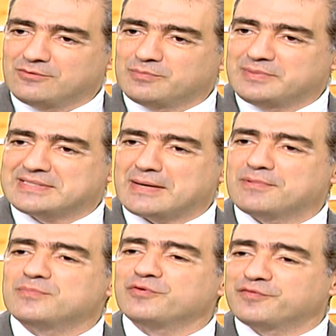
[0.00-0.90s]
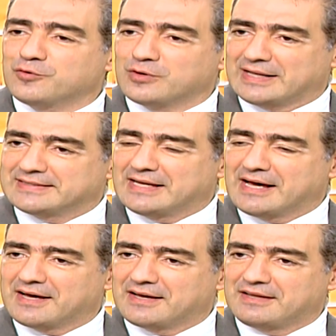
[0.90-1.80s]
بيسبب نفور عند
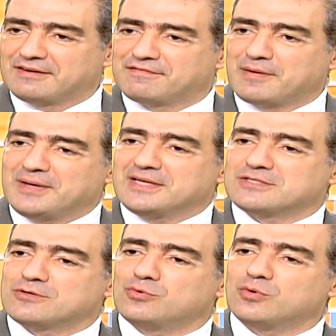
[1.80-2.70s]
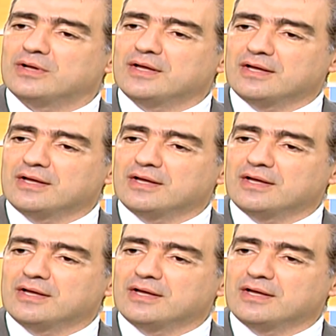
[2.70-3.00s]
الآخرين فبحس أنه